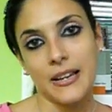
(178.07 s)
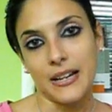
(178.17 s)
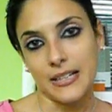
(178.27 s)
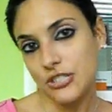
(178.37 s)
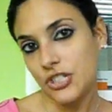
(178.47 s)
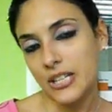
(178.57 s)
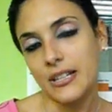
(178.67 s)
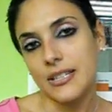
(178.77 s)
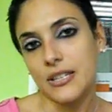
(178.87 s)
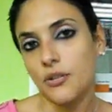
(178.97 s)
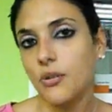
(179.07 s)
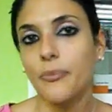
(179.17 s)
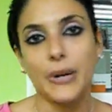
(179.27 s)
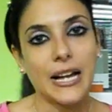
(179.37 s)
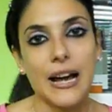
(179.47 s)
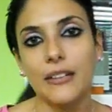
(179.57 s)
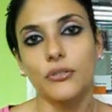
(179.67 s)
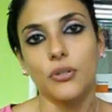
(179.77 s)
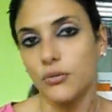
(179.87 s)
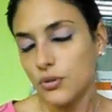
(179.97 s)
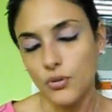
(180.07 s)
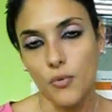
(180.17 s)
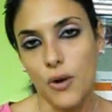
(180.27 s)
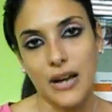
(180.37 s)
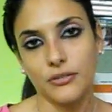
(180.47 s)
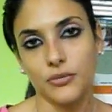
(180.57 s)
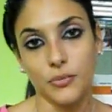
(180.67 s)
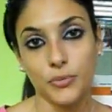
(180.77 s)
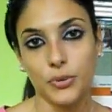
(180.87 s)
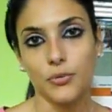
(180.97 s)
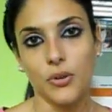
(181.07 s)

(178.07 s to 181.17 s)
accedere se non pagando non so quanto in più